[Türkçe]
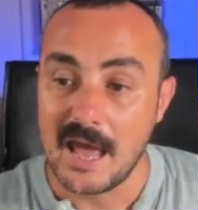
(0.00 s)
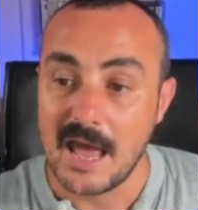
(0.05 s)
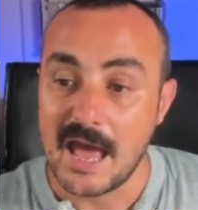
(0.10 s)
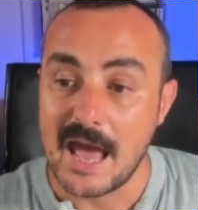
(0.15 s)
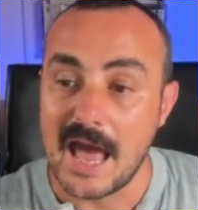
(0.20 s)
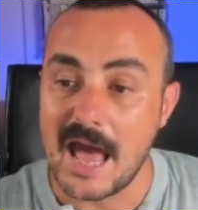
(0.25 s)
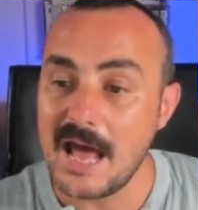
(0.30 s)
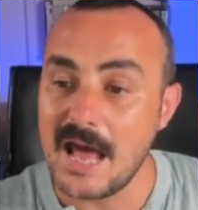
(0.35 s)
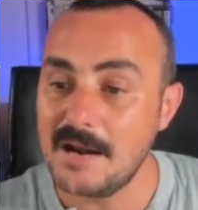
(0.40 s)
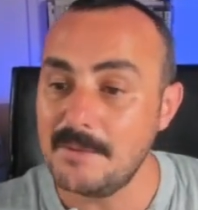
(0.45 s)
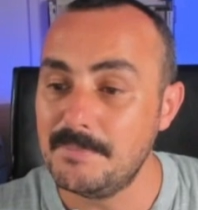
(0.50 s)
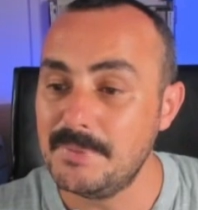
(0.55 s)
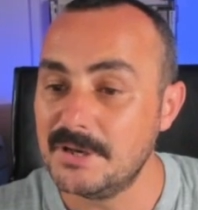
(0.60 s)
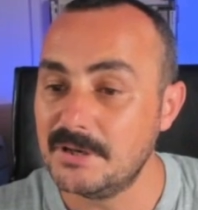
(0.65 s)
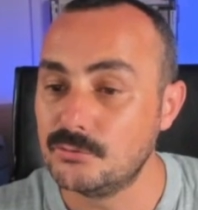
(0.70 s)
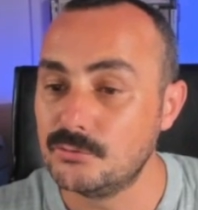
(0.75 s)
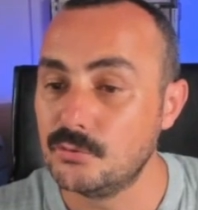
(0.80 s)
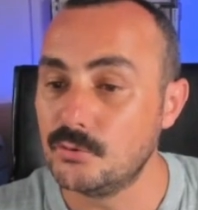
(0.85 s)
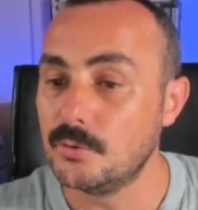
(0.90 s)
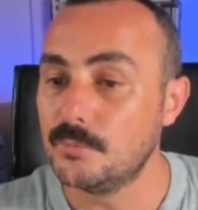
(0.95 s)
Her
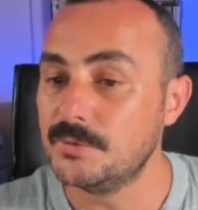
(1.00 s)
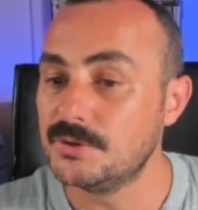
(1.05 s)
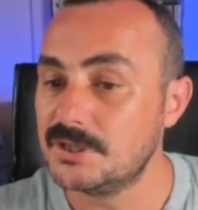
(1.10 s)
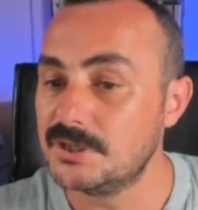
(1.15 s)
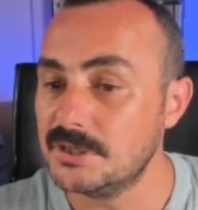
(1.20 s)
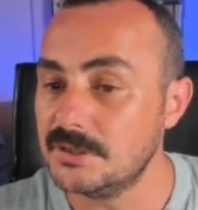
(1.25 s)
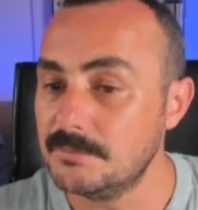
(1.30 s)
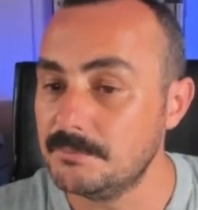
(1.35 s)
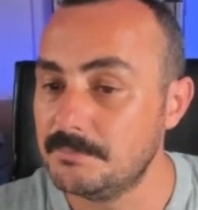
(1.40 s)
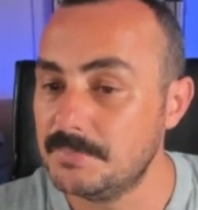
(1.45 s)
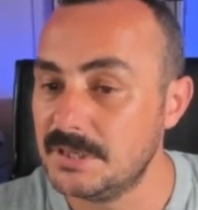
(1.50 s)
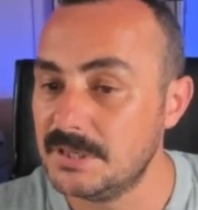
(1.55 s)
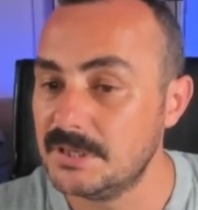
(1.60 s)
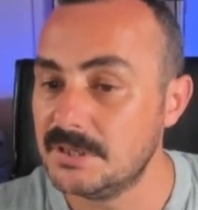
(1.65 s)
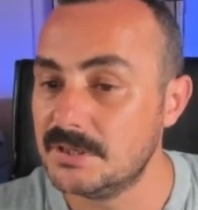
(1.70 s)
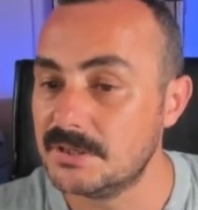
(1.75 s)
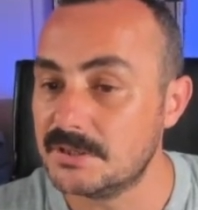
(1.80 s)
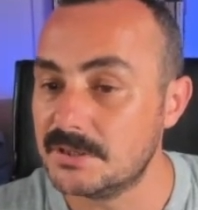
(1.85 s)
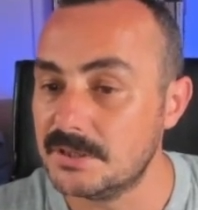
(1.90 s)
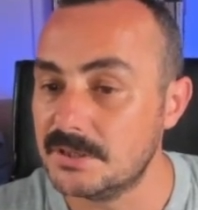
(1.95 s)
bir durum için
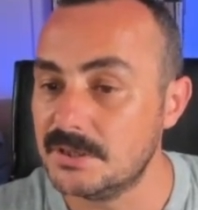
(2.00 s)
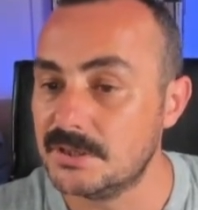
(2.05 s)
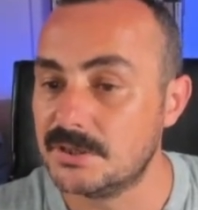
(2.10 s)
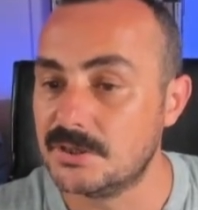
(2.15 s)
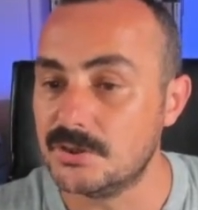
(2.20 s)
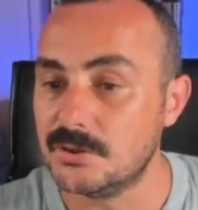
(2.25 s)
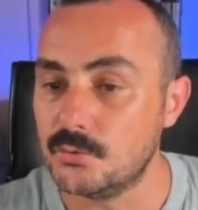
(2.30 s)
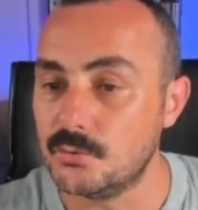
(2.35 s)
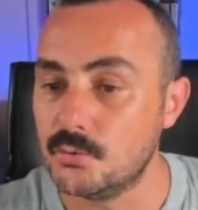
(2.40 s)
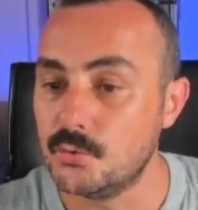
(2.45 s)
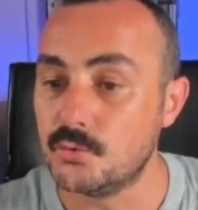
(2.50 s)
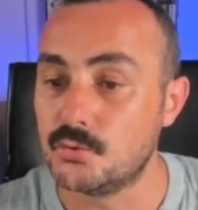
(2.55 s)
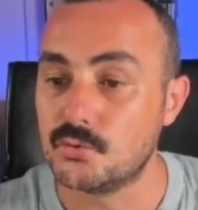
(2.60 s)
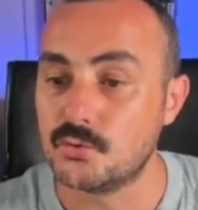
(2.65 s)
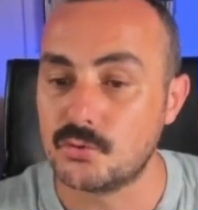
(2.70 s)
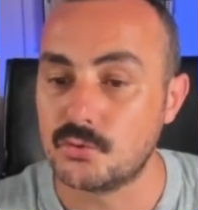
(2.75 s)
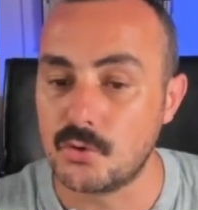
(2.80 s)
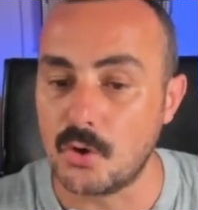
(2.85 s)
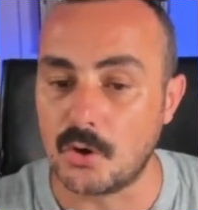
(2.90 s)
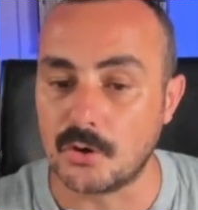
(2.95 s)
1, 2,
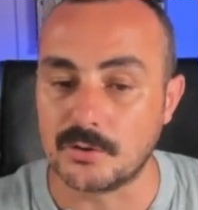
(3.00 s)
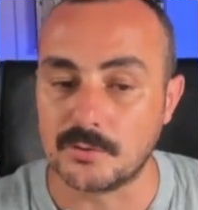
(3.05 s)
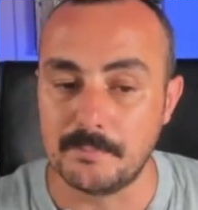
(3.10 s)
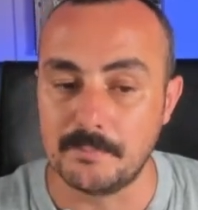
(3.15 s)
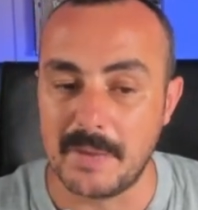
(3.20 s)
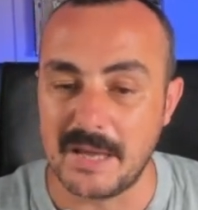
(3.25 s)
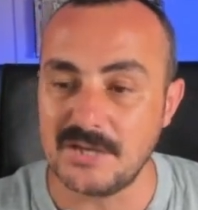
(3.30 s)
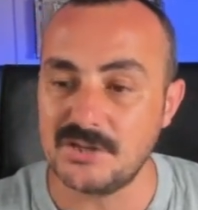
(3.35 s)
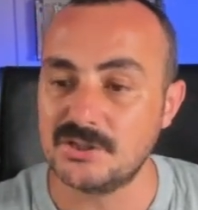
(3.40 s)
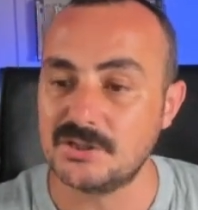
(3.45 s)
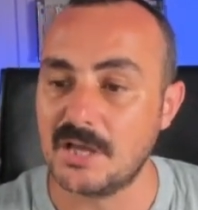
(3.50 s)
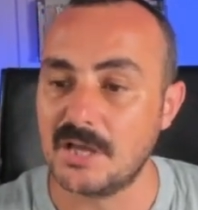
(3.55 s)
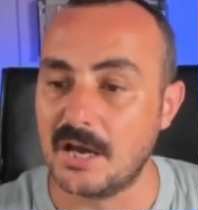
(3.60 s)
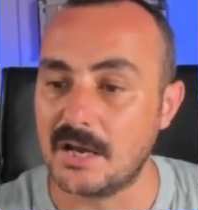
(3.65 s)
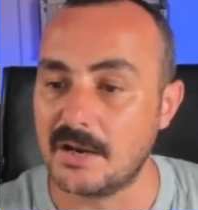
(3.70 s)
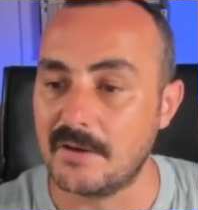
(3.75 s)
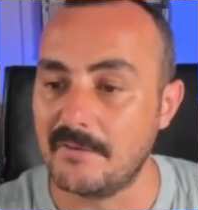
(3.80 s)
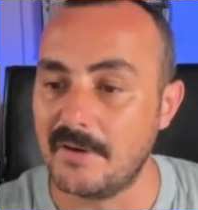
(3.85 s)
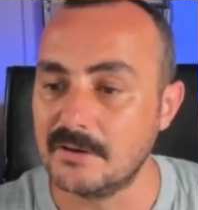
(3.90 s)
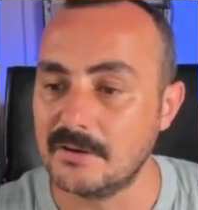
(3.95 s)
3, 4, 5
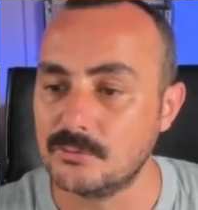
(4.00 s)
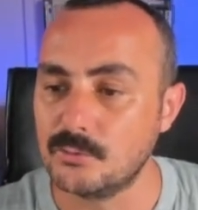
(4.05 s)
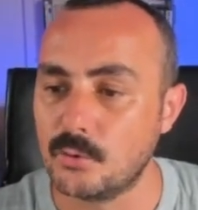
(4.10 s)
tane var.